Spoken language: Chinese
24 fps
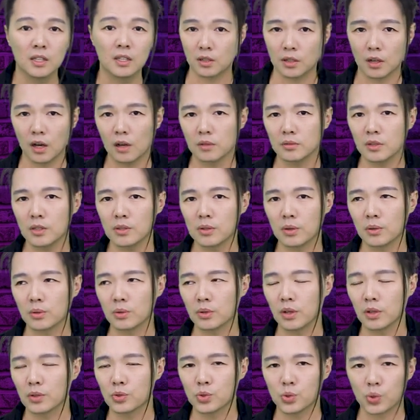然后那种
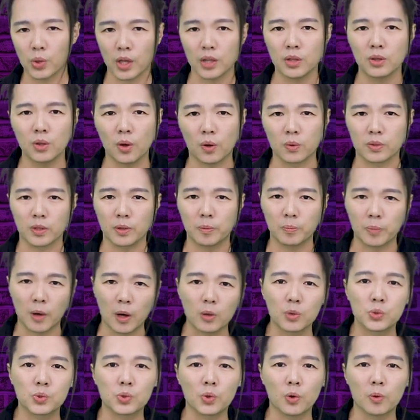呃传统的
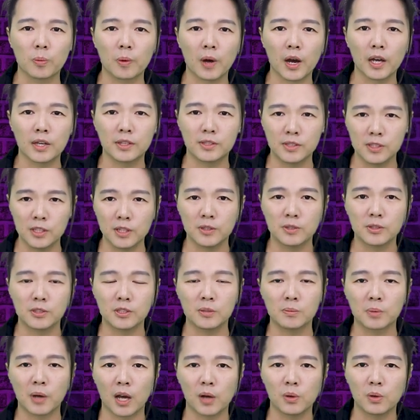保守派、建
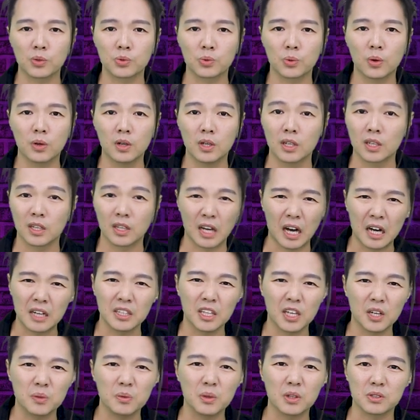制派会说
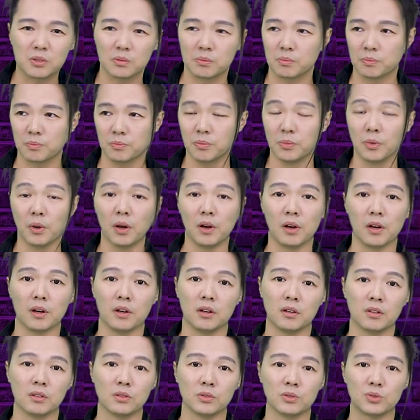Kanye West
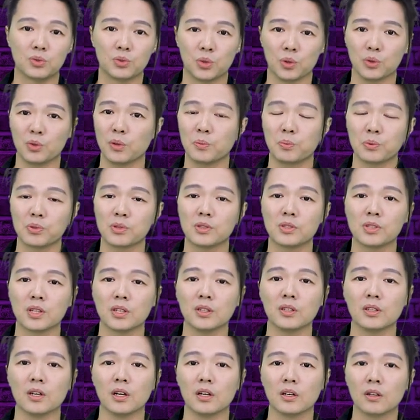那绝对不是
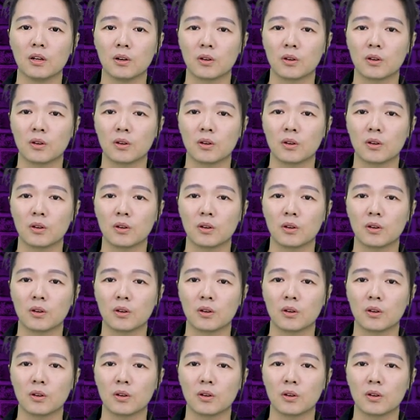真的。